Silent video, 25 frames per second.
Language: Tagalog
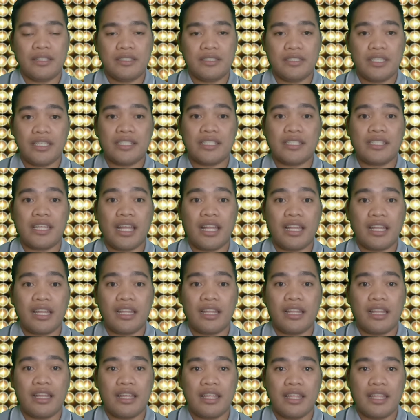Just tell
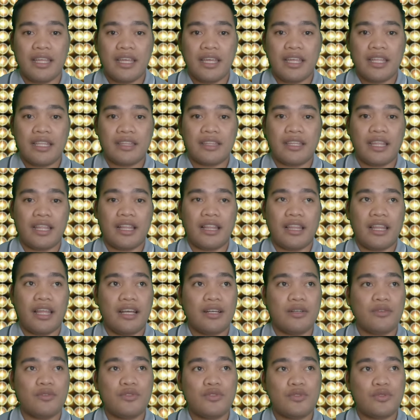tell
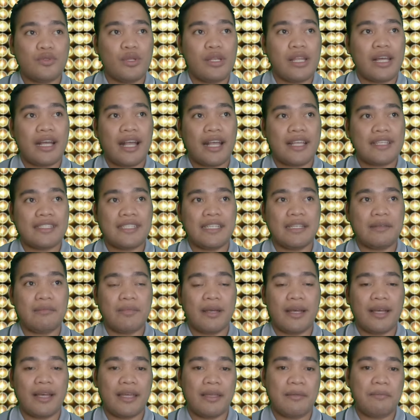ang gusto lang kasi
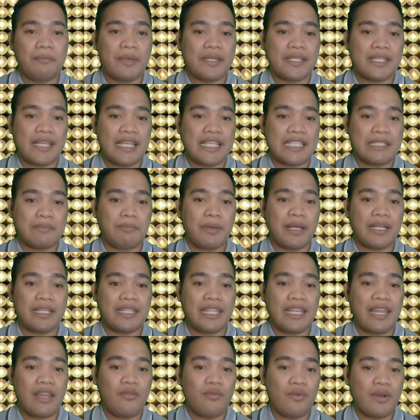ma-emphasize pag
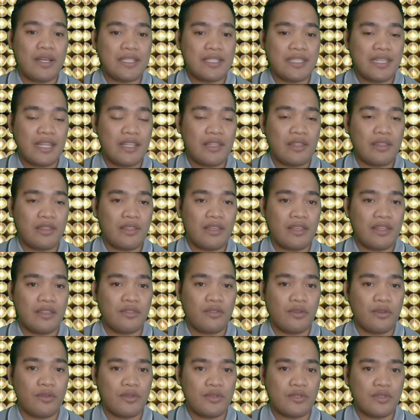tinanong kasi na
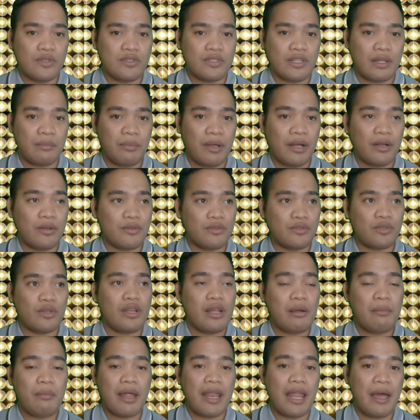introduce yourself ang gusto
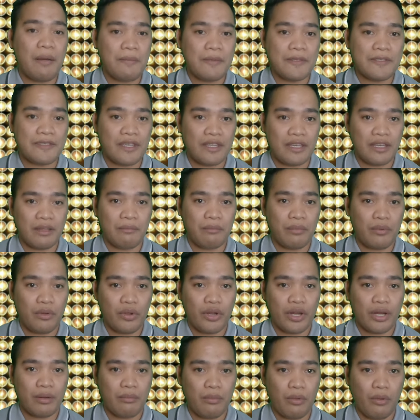lang malaman sa
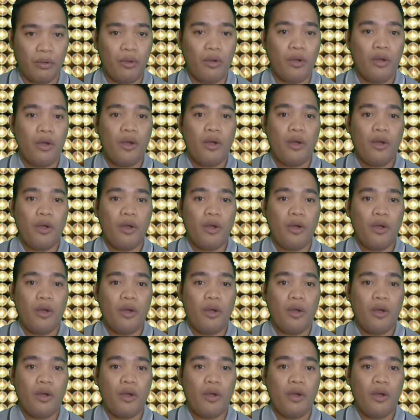employer mo